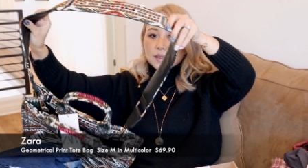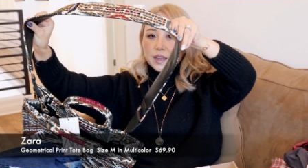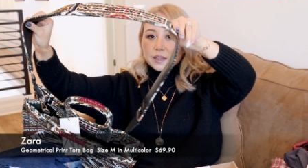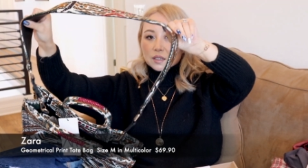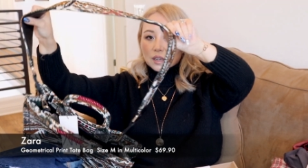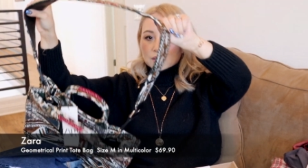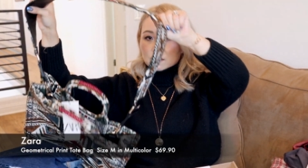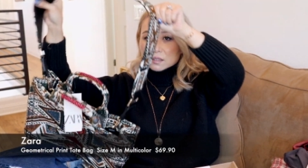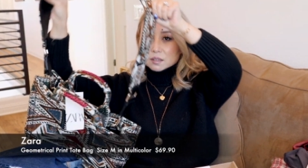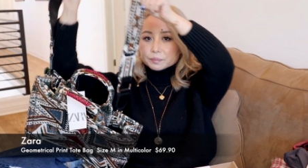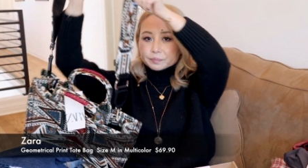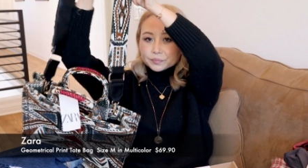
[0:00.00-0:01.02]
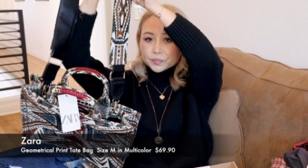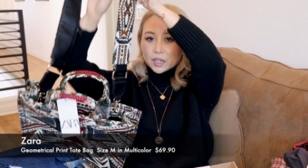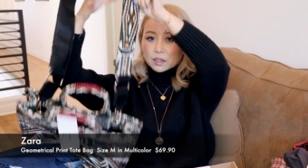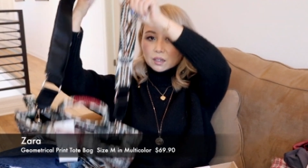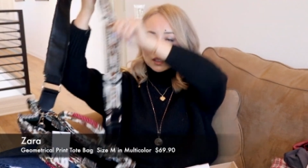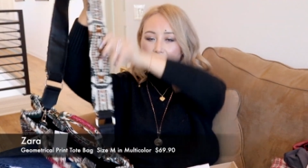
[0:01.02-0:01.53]
带这样子，你
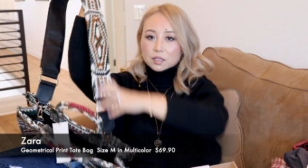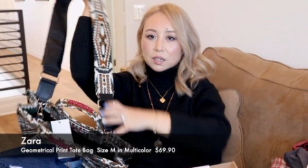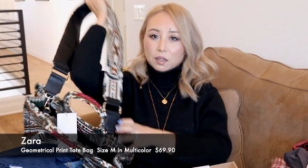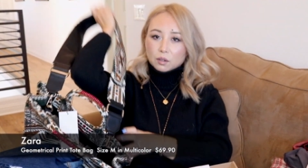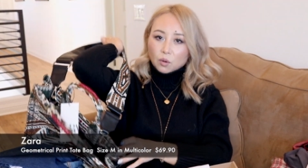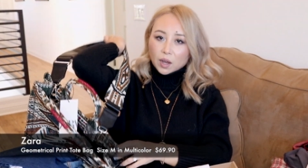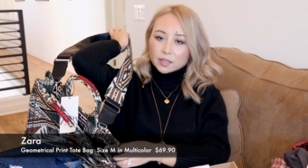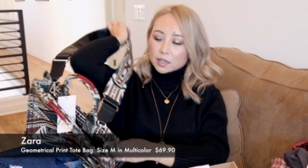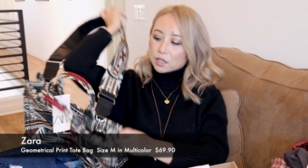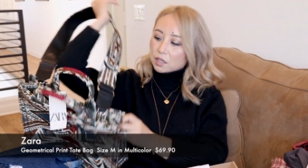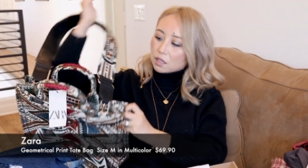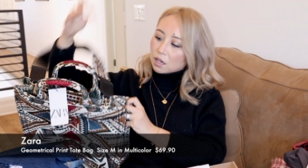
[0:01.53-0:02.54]
也可以这样挂在身